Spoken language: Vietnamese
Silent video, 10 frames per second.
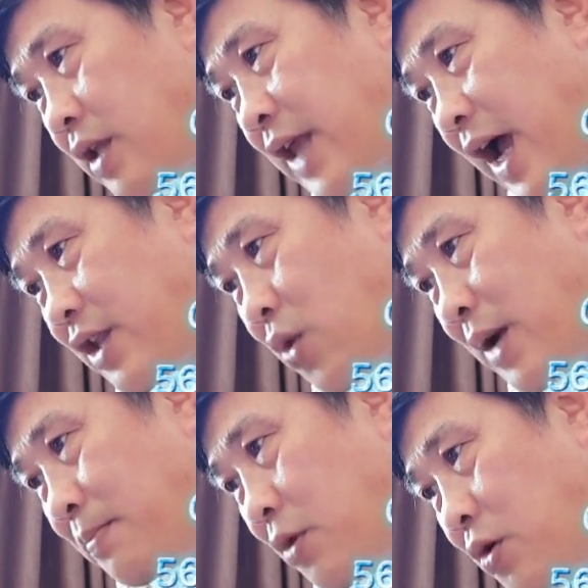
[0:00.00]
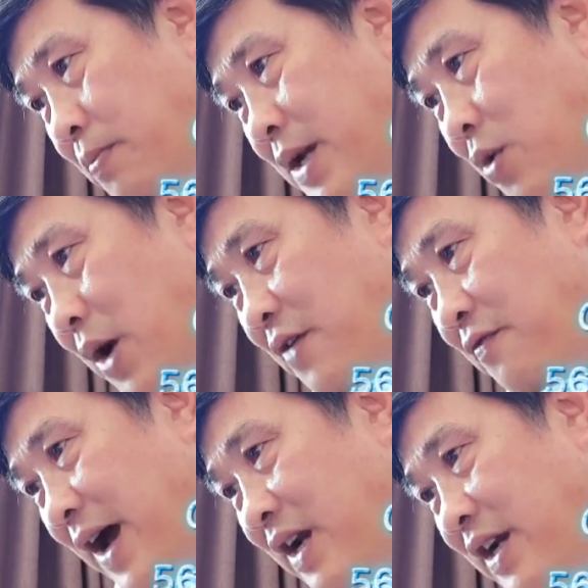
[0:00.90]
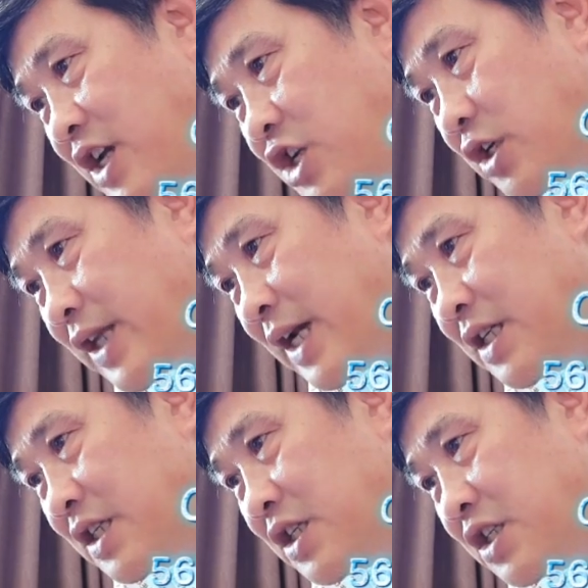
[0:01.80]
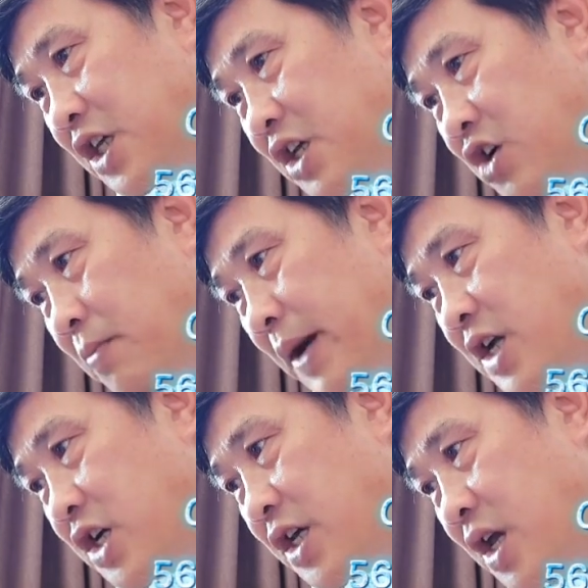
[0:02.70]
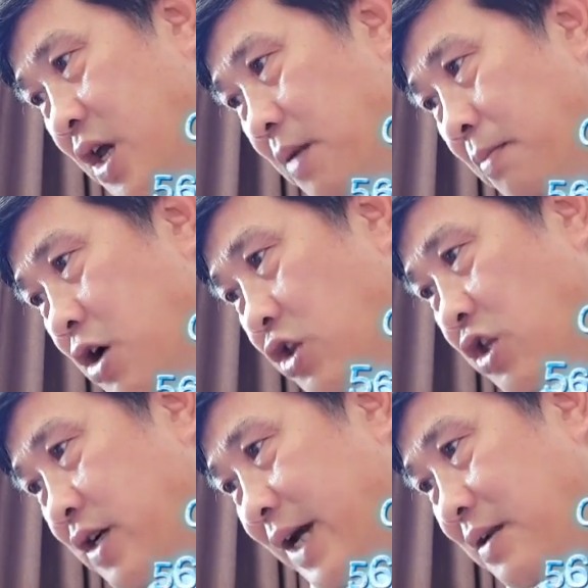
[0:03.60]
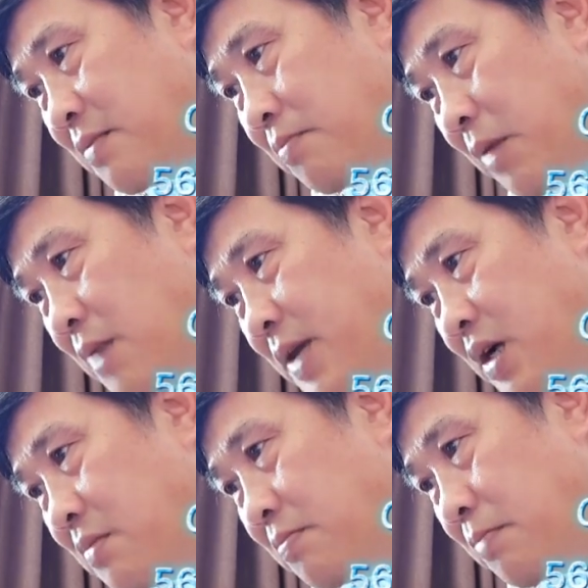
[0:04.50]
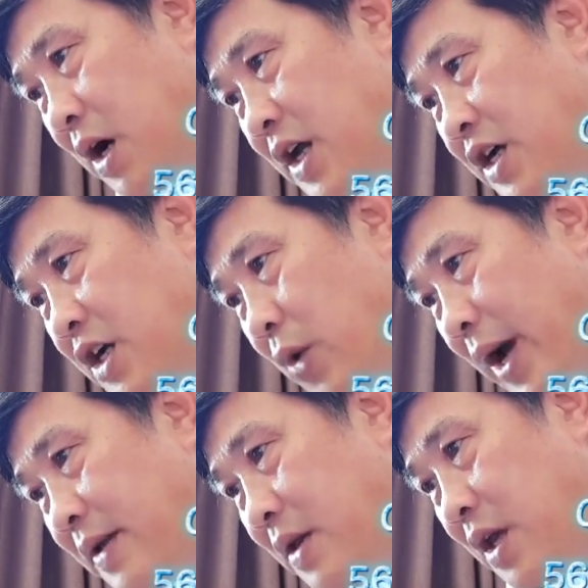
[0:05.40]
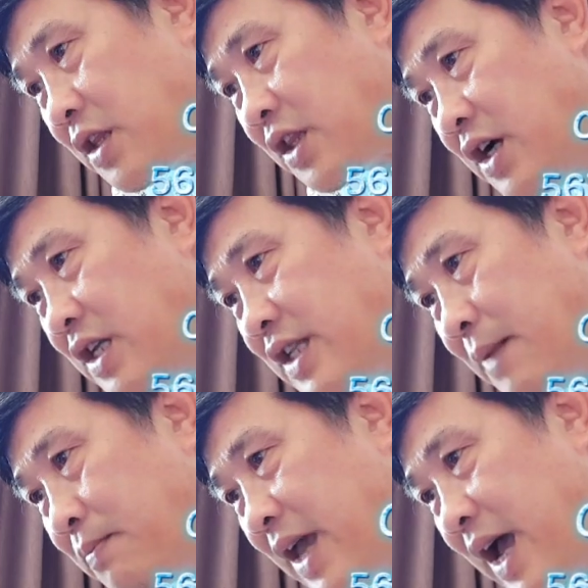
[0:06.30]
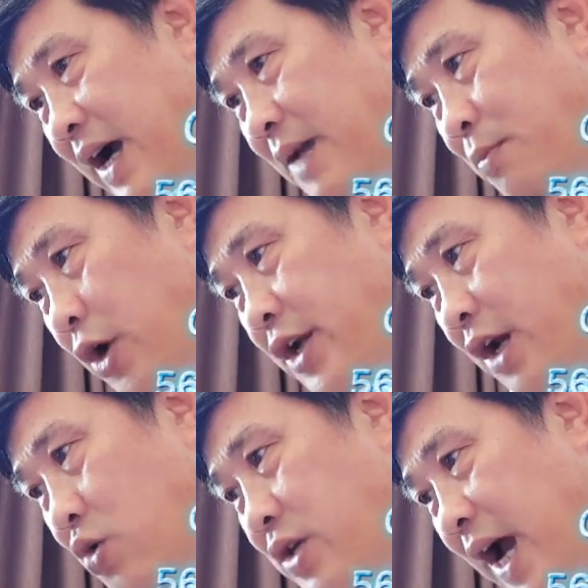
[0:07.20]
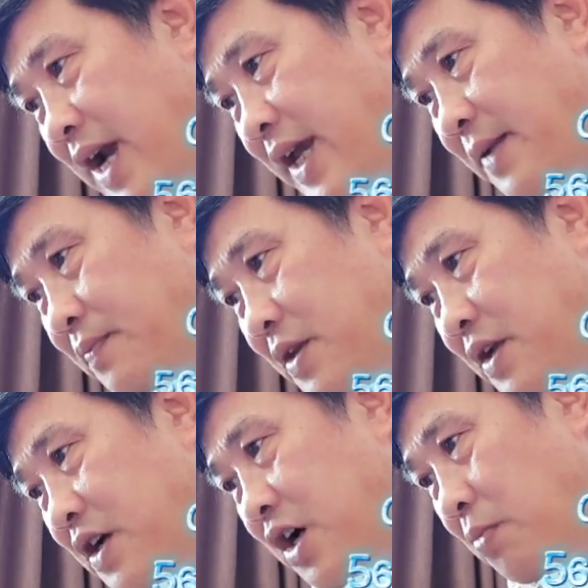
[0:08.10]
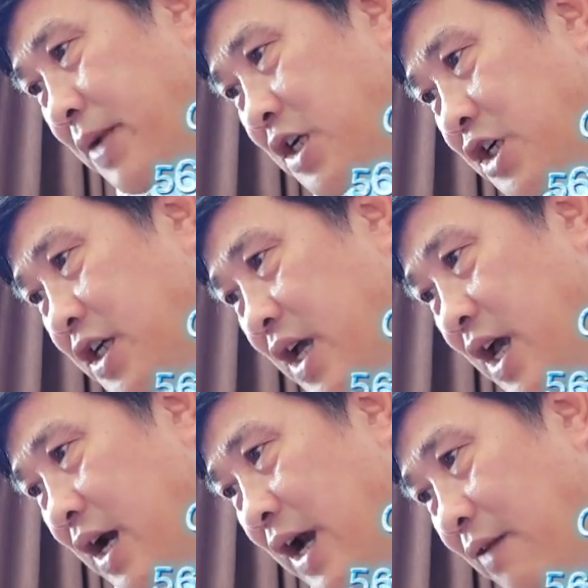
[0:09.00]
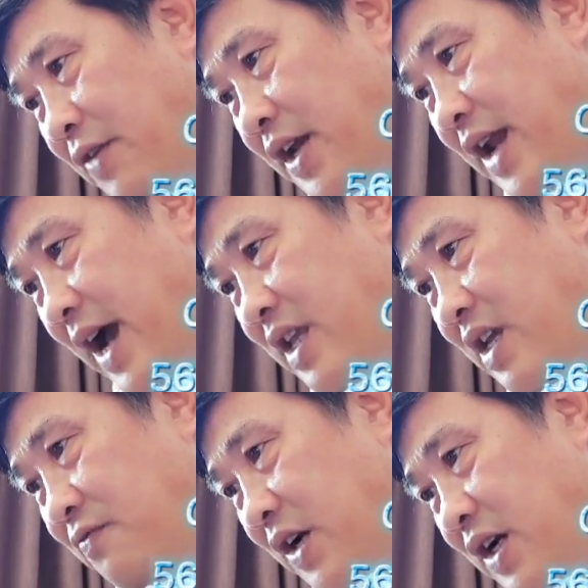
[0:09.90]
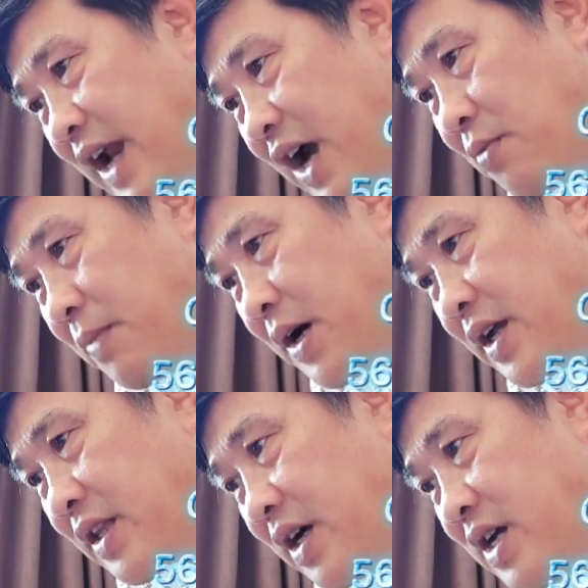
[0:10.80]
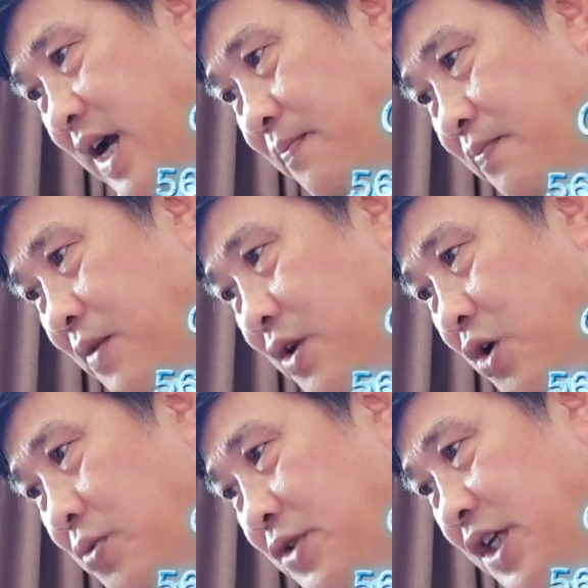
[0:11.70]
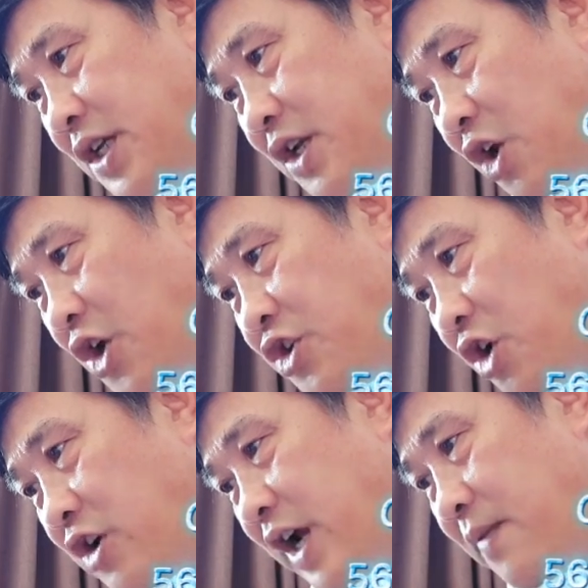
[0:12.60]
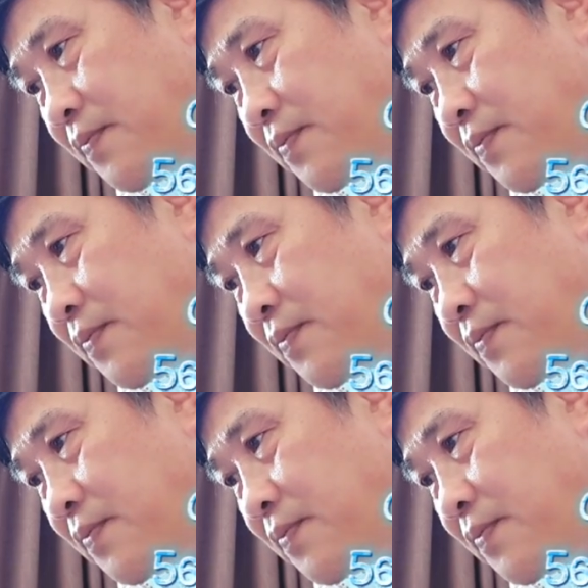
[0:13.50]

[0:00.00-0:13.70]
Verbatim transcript: Tại toàn bộ bên ngoài vạn lý trường thành, chỉ có mấy người mới có tư cách mở miệng mời người ngoài tới tham gia cái buổi đấu giá này. Không biết người là vị đại nhân vật nào mời tới à? Cũng xin nói rõ ra.